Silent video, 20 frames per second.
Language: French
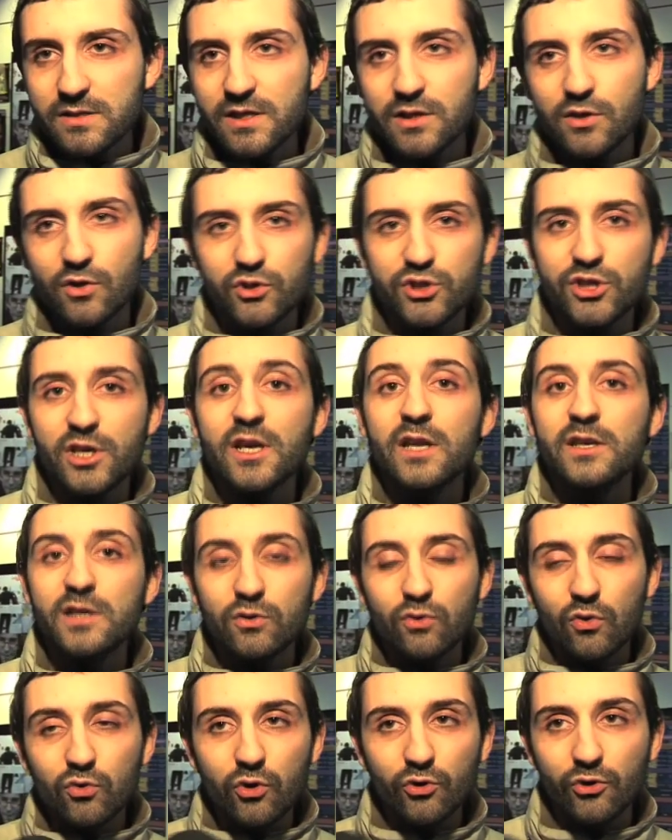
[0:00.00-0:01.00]
c'est que j'ai
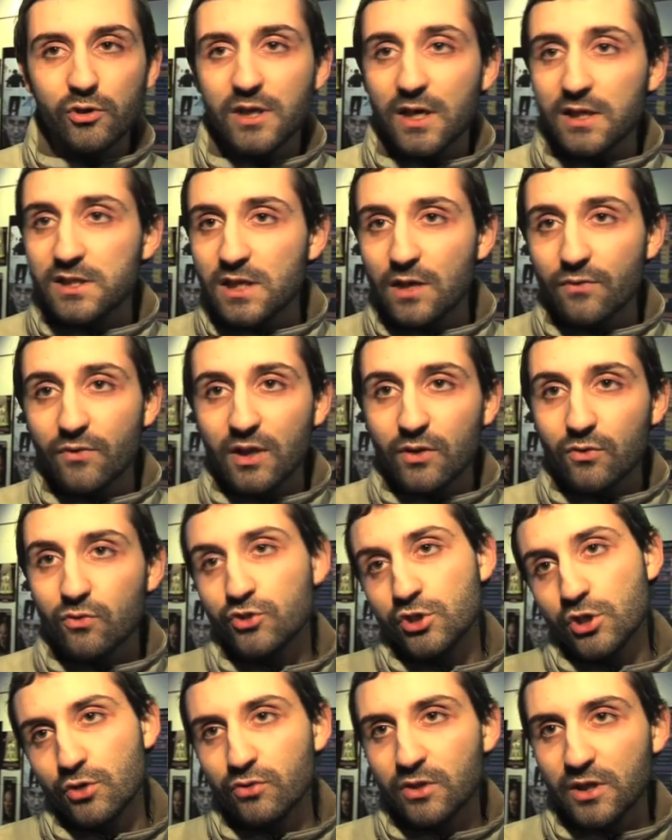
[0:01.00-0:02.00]
gagné le concours de cartes qu'il y avait,
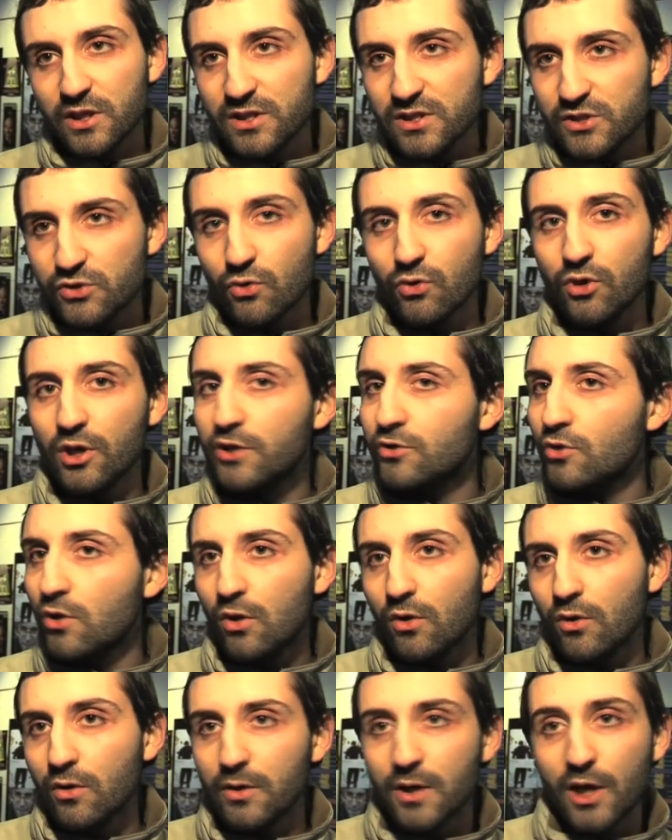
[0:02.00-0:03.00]
donc j'ai eu une édition
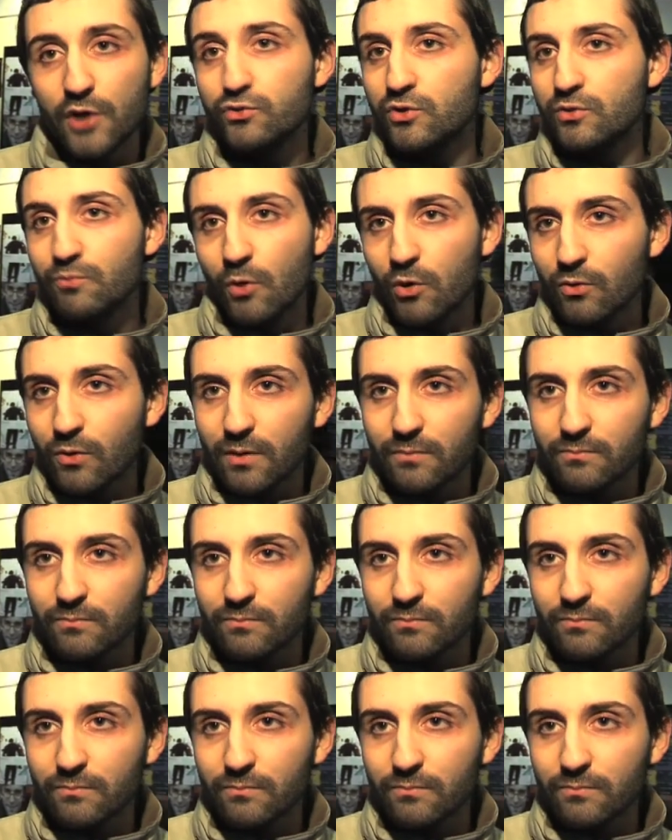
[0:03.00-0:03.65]
collector euh, gratuitement.